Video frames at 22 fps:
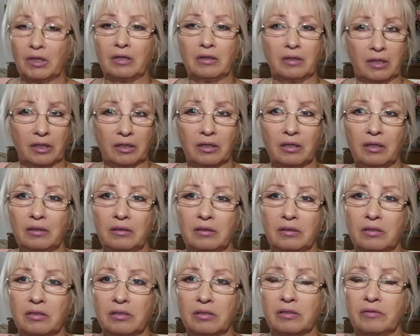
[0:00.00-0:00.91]
какие-то
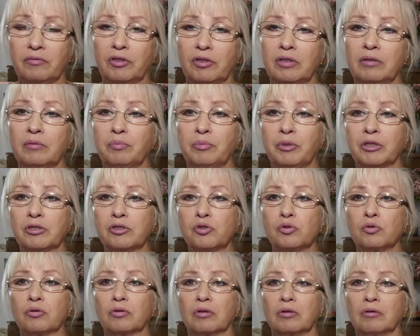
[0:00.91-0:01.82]
действительно
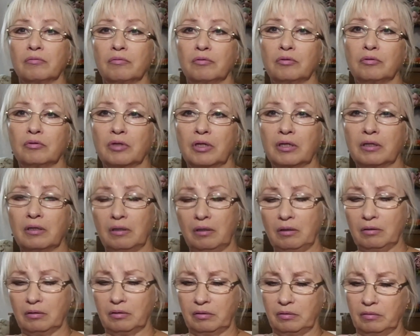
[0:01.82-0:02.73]
подчеркивают,
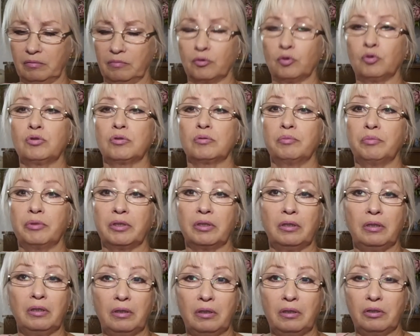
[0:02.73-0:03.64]
какие-то вроде бы
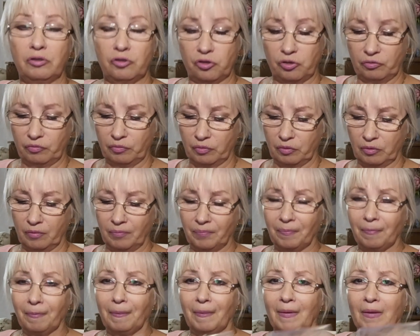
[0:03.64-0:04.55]
и ничего.
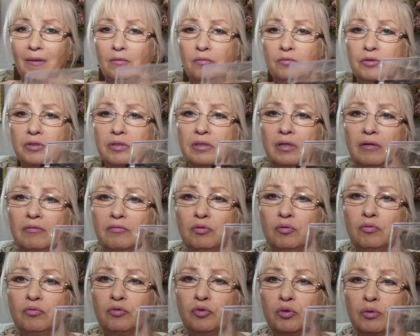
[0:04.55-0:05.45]
Но в
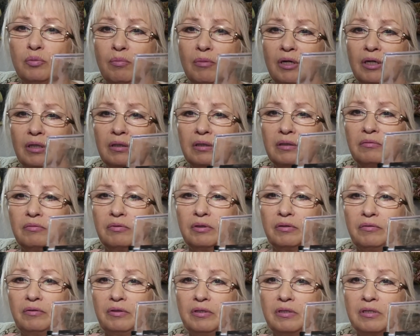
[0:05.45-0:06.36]
основном вот
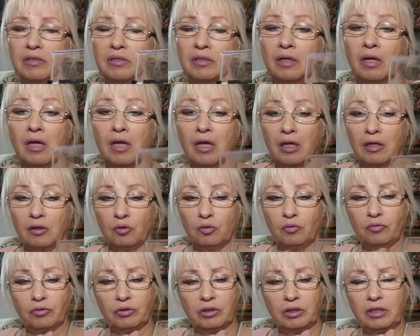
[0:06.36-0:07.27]
матовые, видите. Но
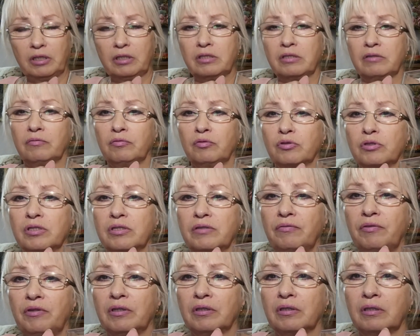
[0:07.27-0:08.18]
вот эти вот
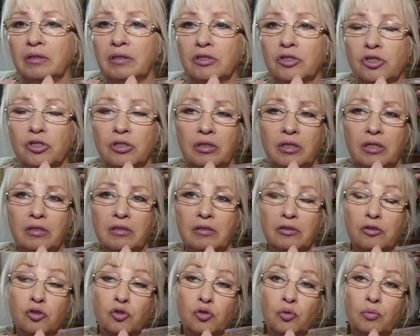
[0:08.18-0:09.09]
светлые,
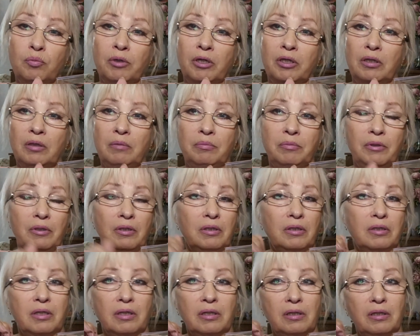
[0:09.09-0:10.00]
желательно, чтобы они были
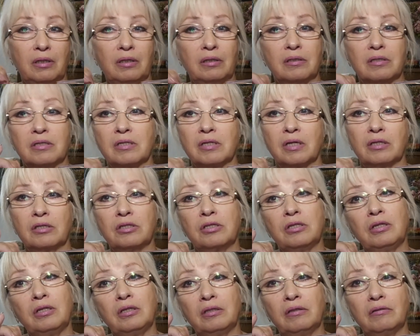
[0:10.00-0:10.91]
какие-то
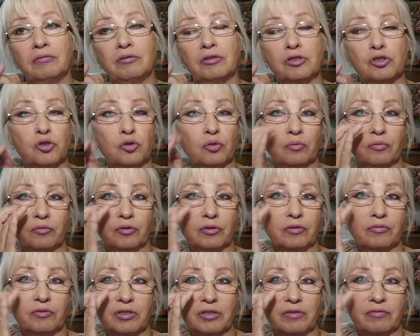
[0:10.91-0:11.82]
сатиновые, чтобы
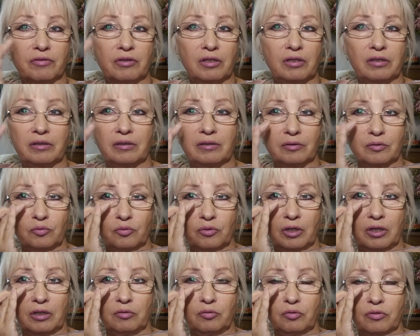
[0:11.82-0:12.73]
вот высветлить
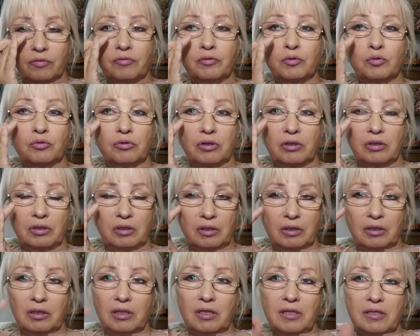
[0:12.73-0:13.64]
уголок внутренней
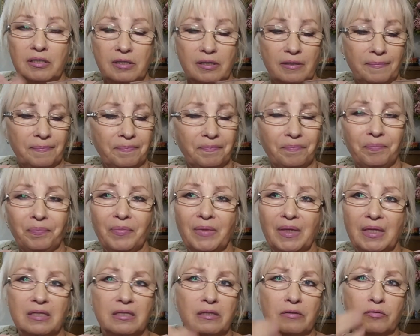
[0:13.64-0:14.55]
глаза.
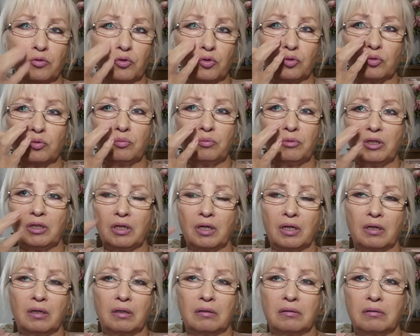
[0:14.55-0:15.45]
Если вот он у
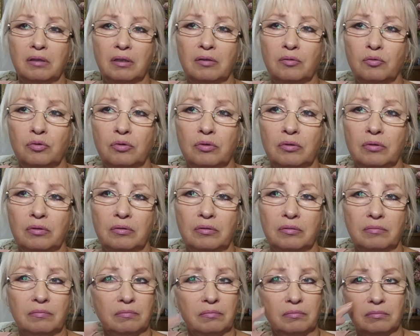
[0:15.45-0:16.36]
меня
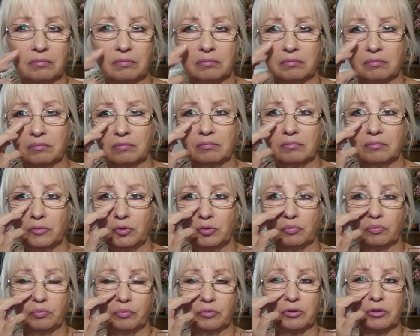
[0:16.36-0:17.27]
такой
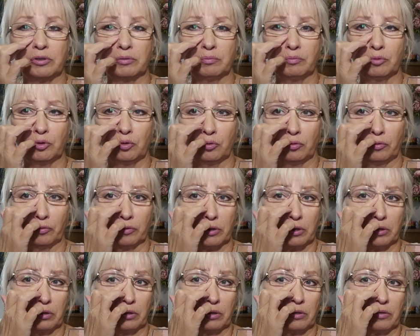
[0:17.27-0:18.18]
ну, темно вот
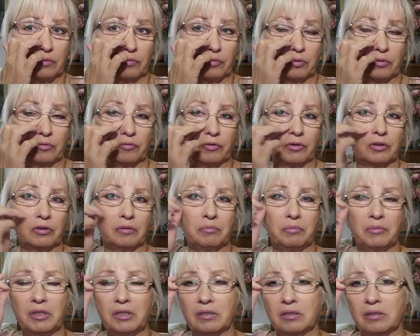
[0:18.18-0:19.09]
здесь, вот в
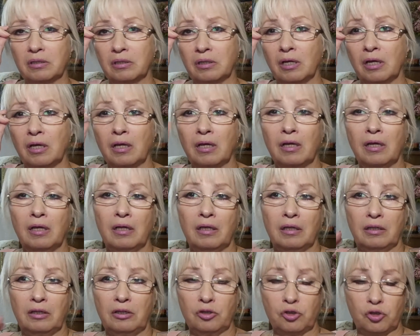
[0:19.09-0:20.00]
этом месте.
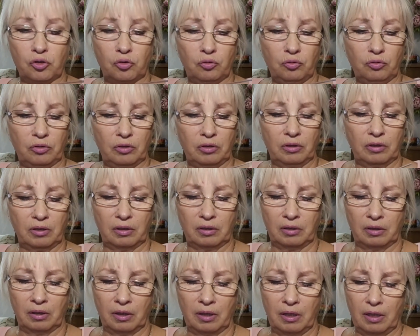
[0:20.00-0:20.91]
И что-то
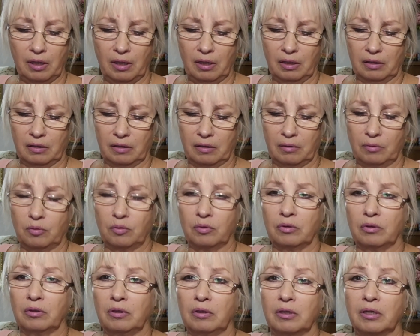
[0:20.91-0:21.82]
надо
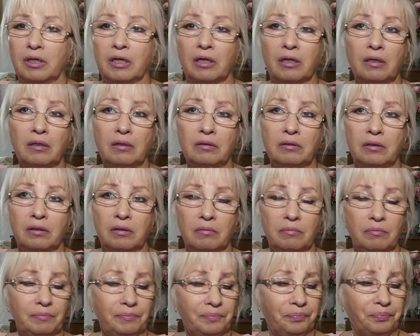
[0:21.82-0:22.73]
такое
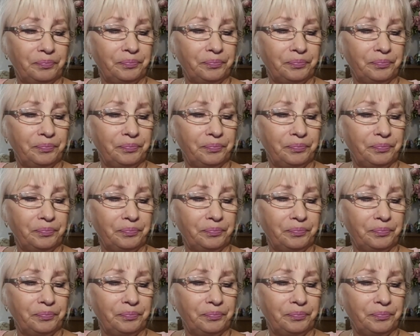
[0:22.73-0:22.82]
корректором